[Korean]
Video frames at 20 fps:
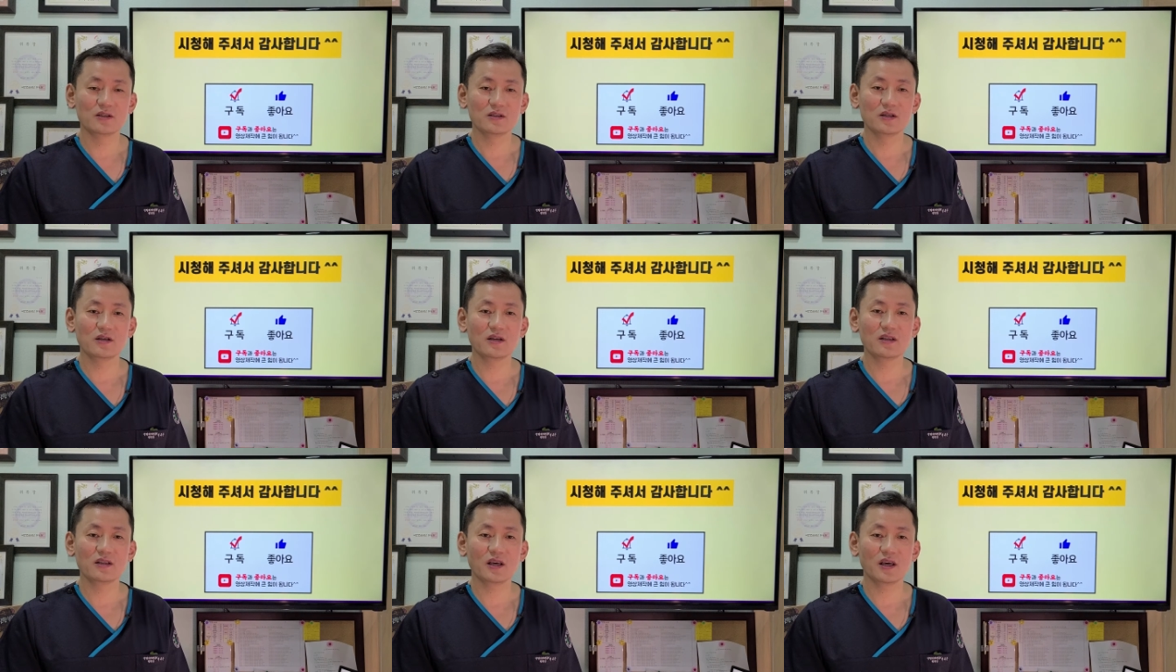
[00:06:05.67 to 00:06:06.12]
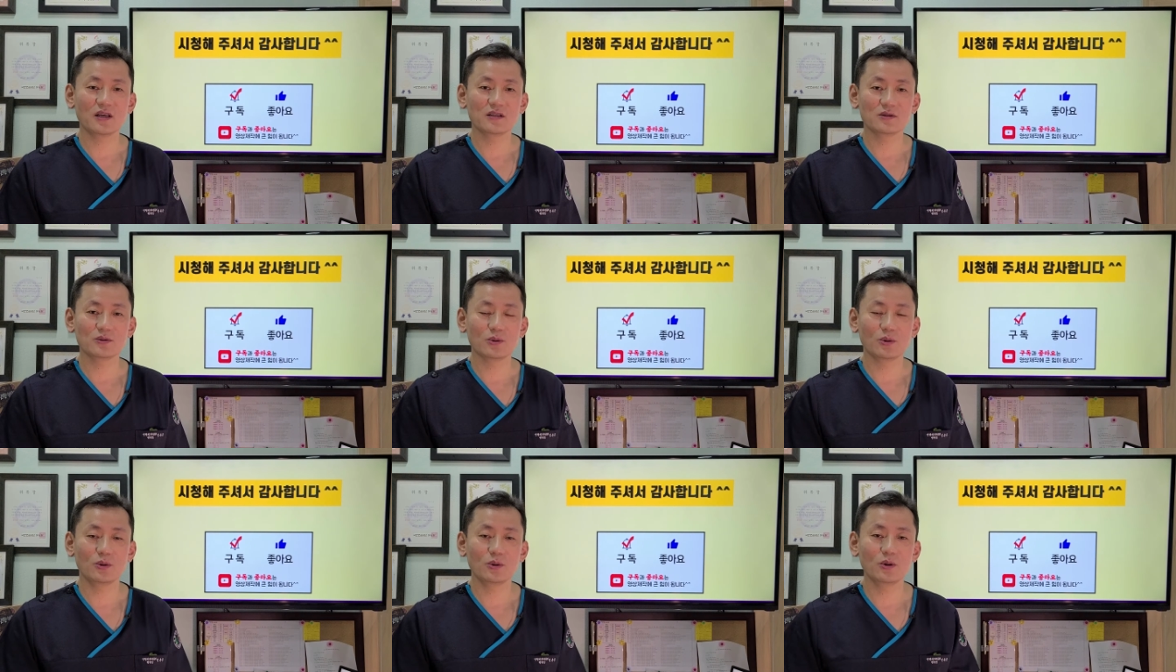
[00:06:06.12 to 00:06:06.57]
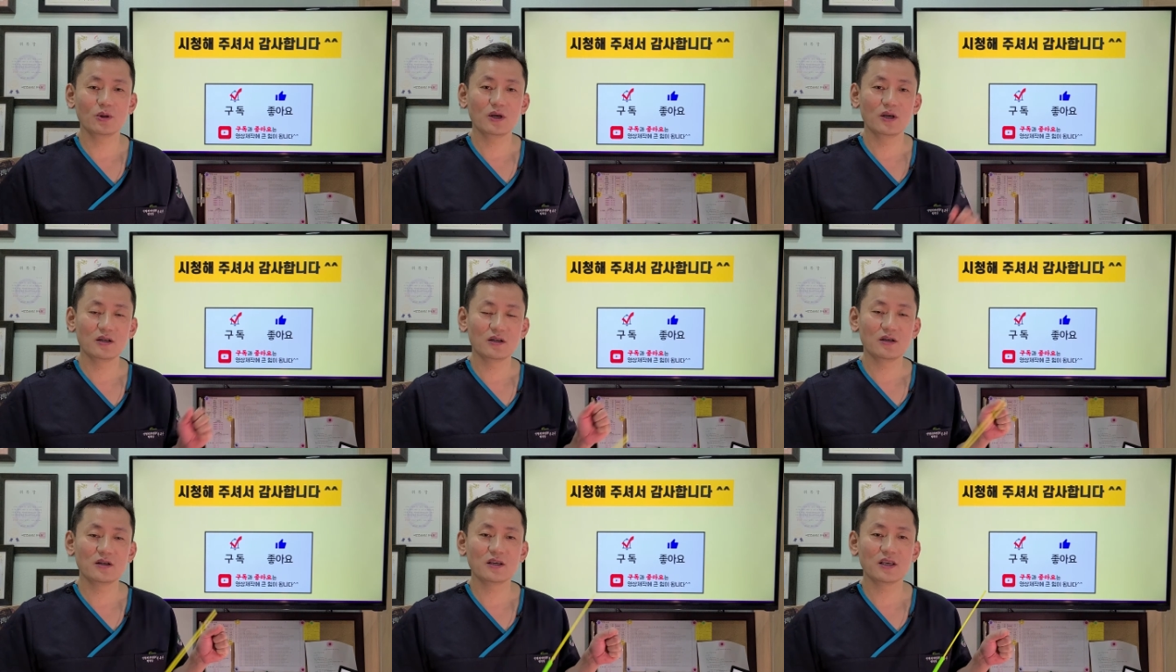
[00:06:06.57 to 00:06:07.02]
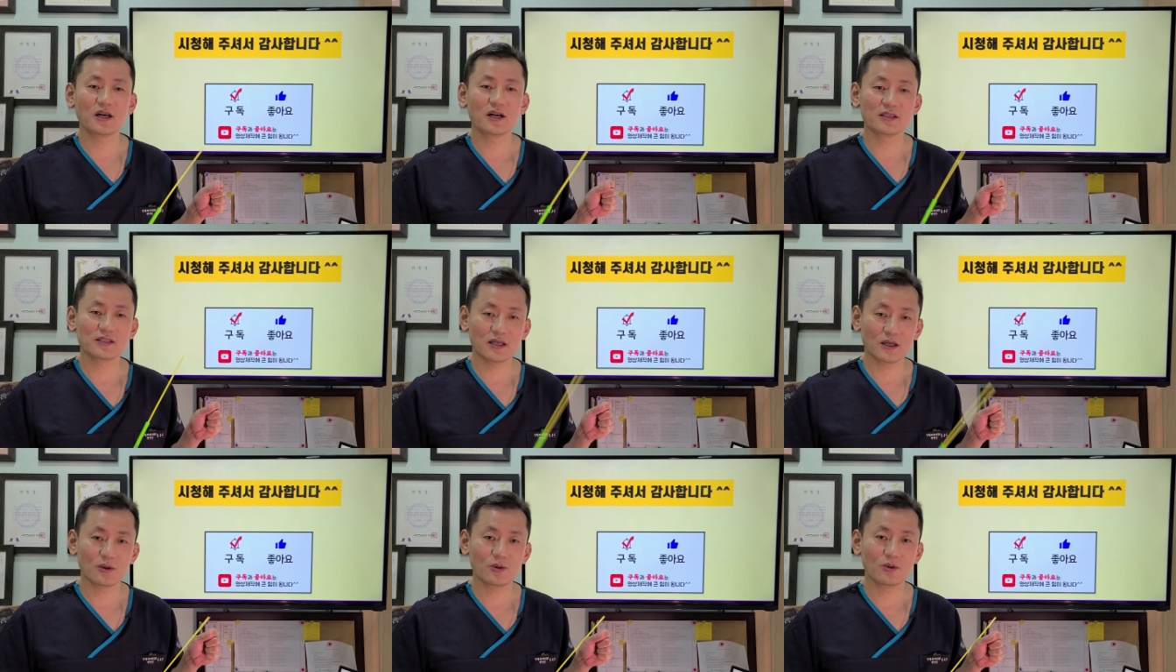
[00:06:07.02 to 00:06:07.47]
성인에게서도 크기가
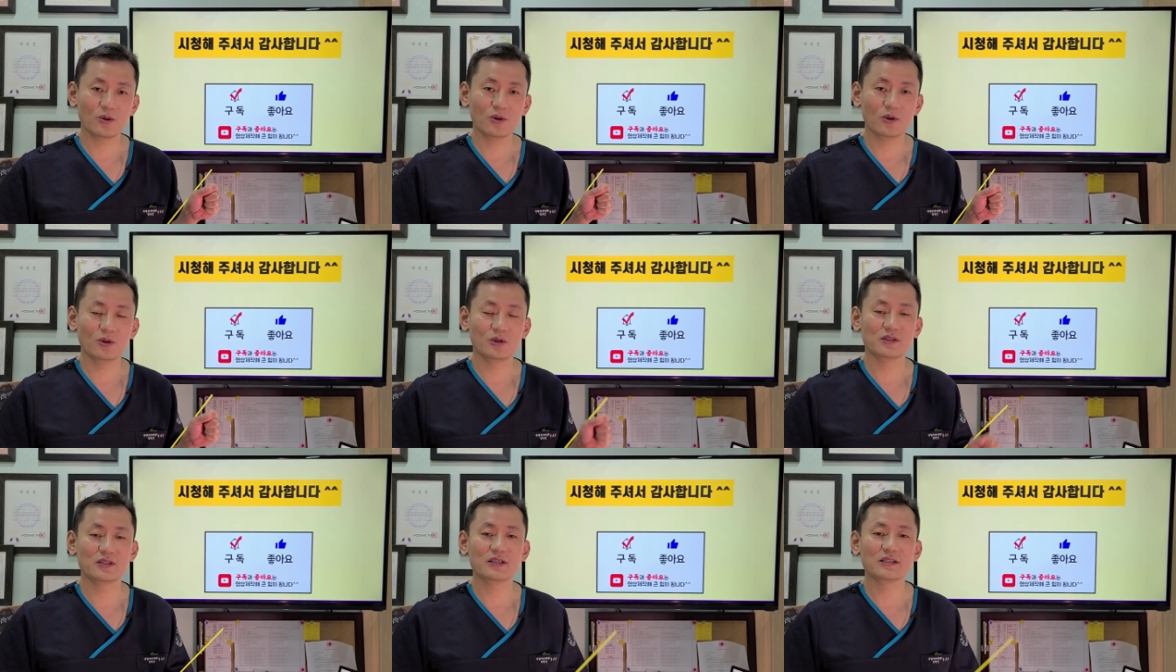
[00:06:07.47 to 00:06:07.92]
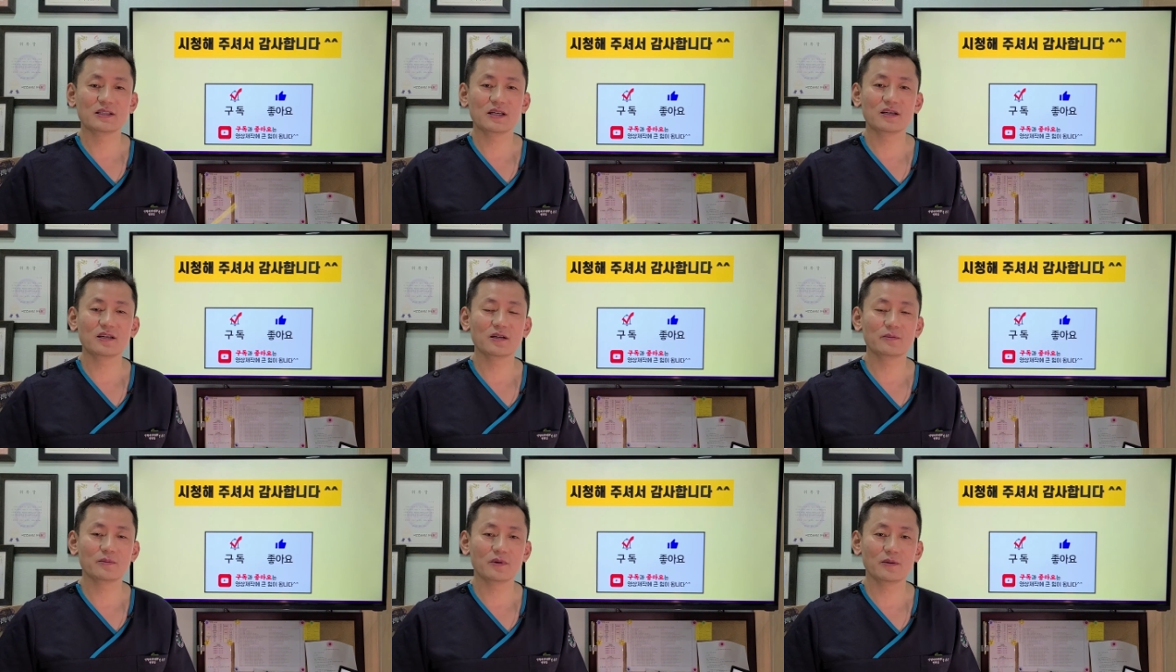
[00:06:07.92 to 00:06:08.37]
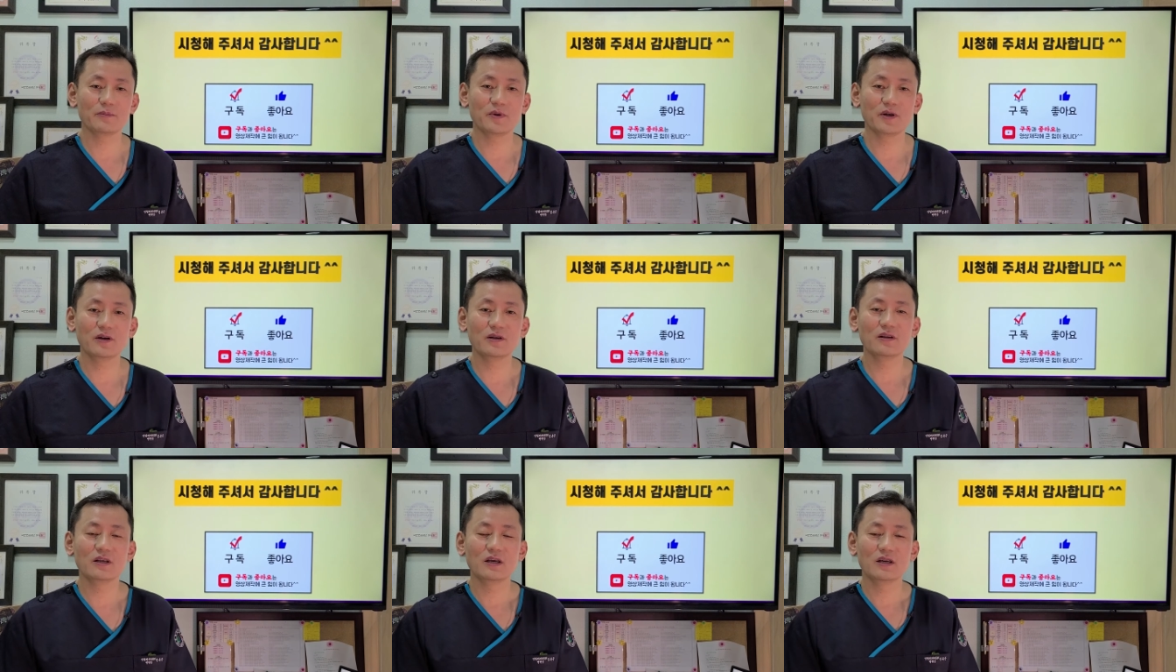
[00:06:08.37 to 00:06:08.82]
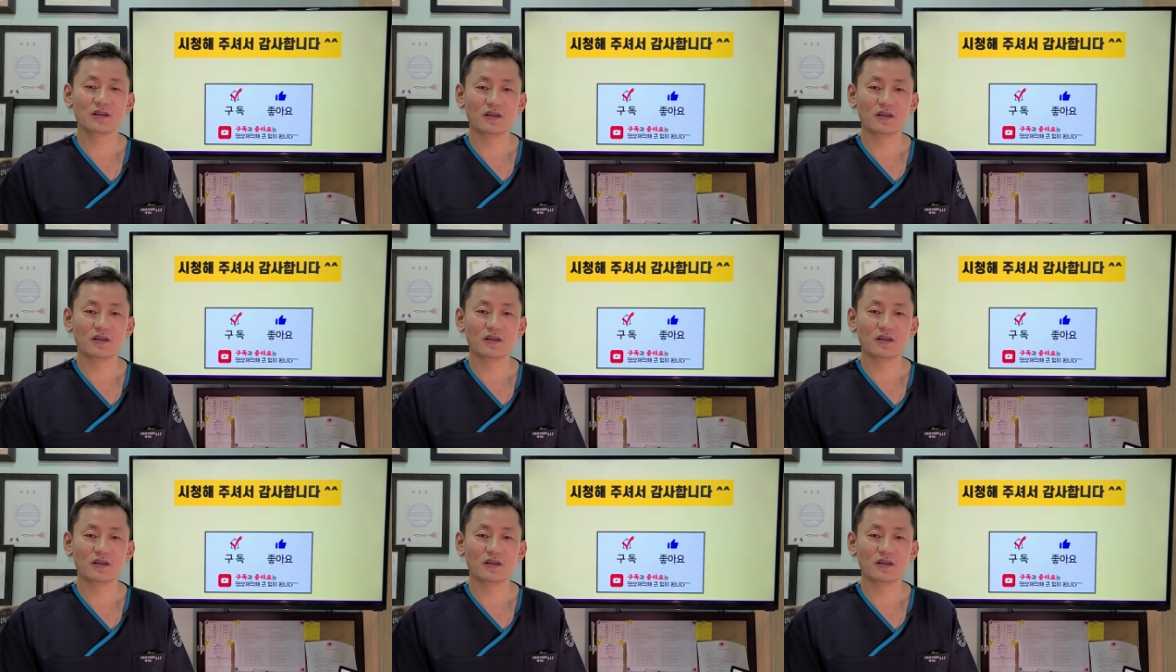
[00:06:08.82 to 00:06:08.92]
작고 증상이 없다면